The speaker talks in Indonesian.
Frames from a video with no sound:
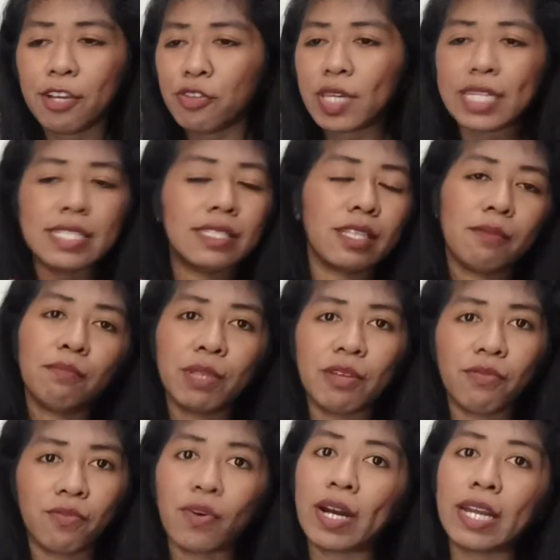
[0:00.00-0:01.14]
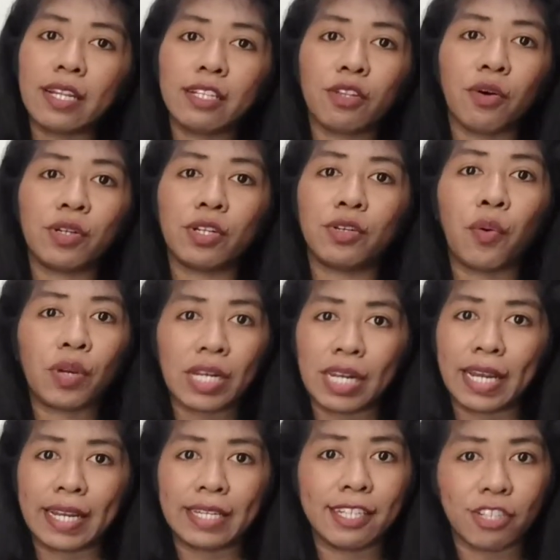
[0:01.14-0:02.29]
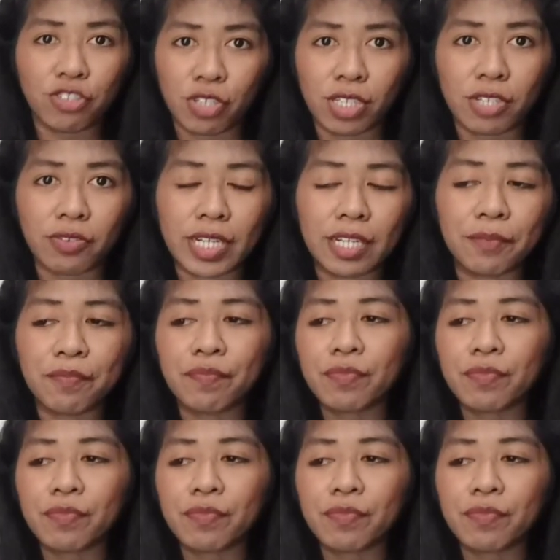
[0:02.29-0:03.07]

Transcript: You can simply find it on an online dictionary.